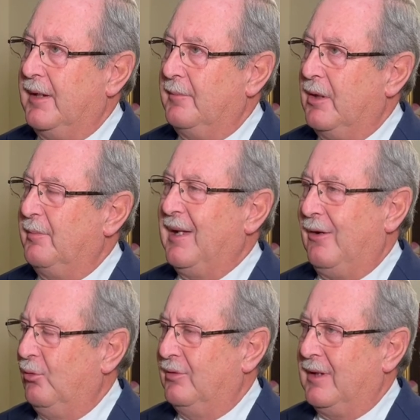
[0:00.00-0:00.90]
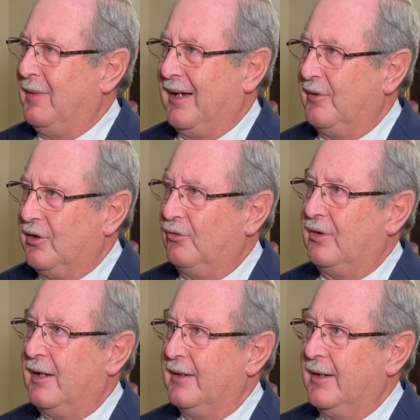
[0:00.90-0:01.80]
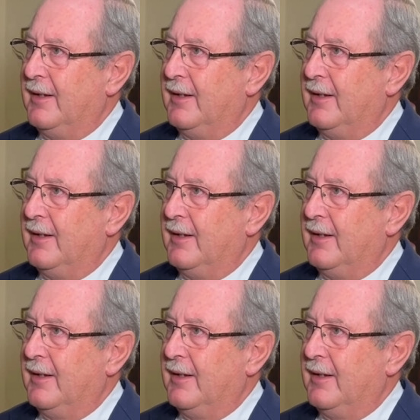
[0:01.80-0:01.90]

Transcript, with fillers: me han animado la junta maravillosa.